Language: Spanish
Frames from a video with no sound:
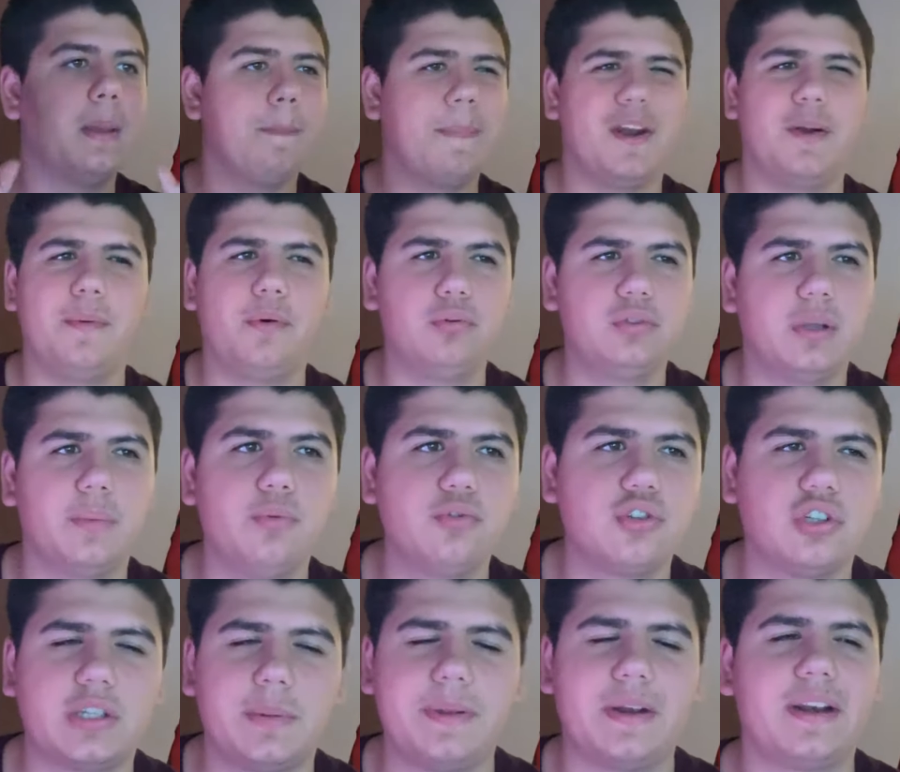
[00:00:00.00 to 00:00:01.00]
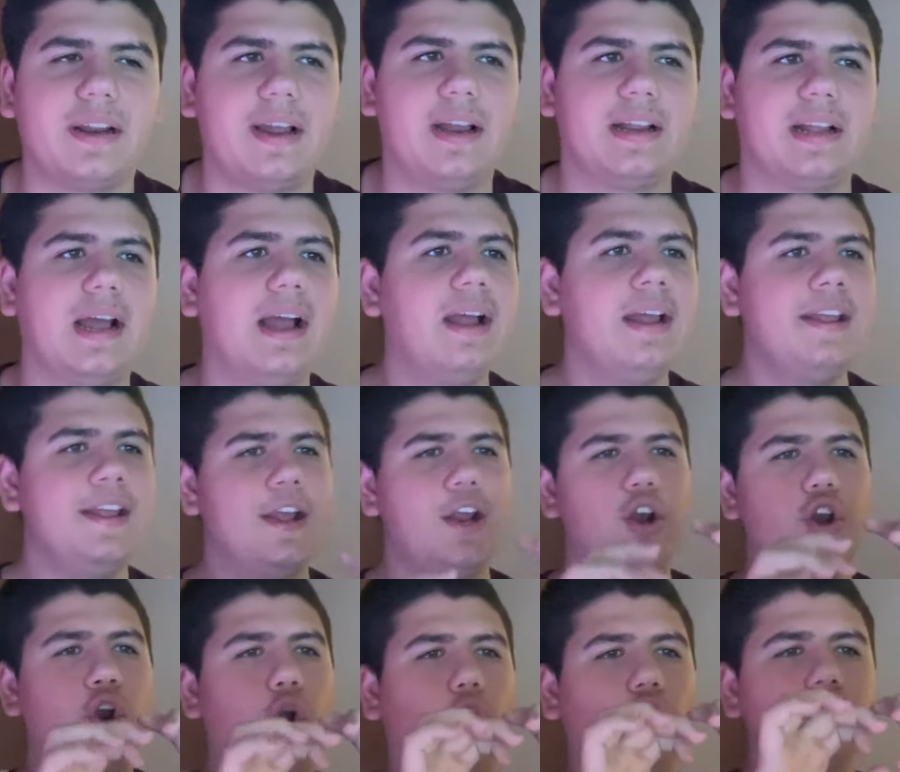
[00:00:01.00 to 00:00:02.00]
Pero me gusta mucho también recalcar
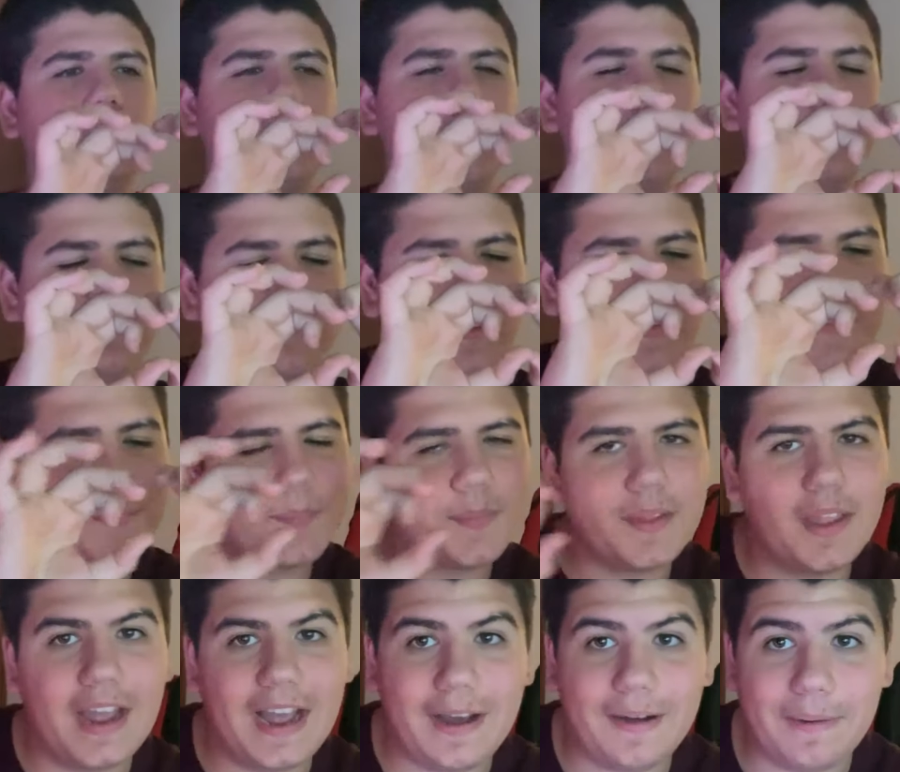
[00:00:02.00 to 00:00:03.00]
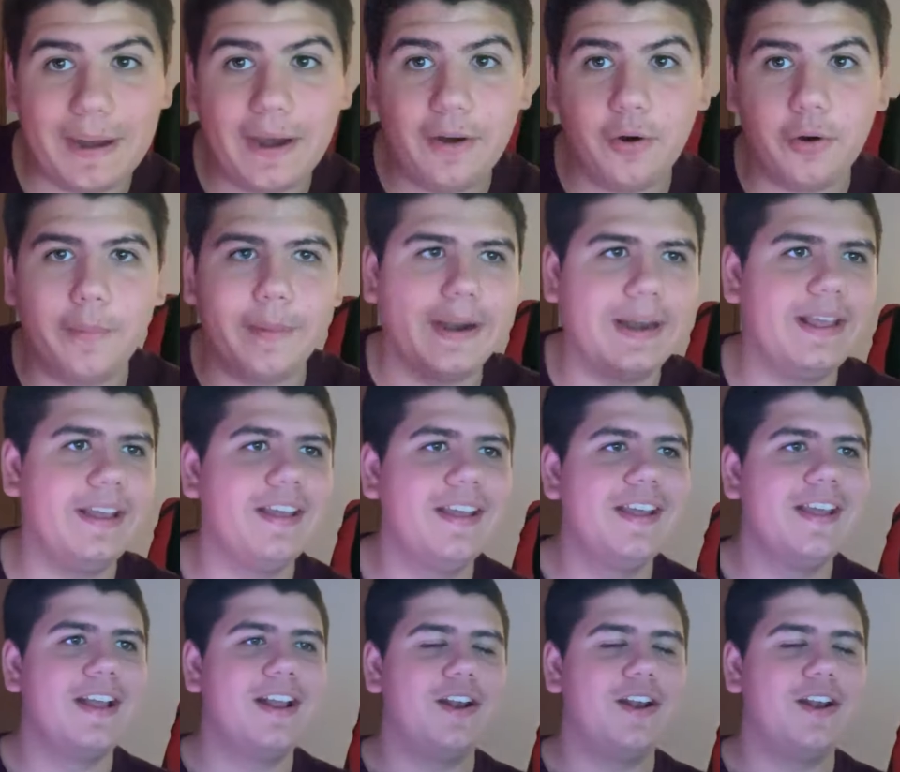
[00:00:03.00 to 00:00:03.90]
los abajo, ¿vale?